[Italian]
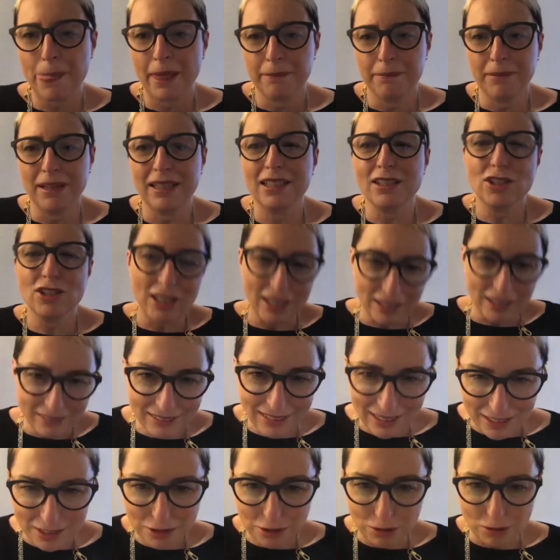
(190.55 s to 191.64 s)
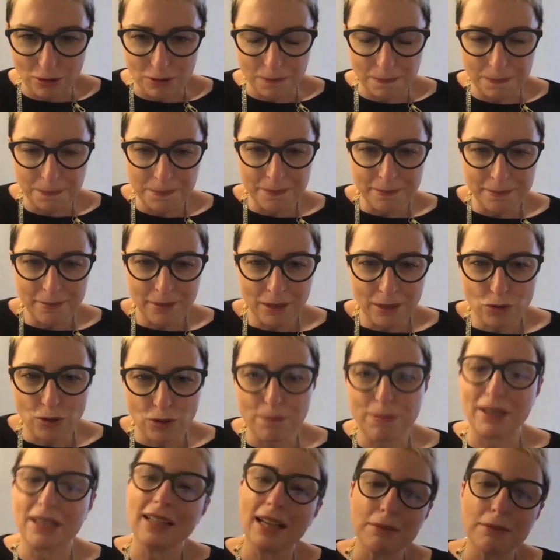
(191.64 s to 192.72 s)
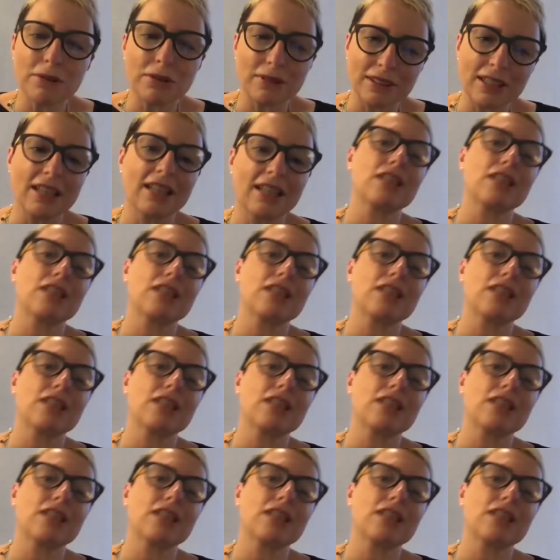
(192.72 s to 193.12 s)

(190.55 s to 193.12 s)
ma è che è gigantesco. Cioè parliamo della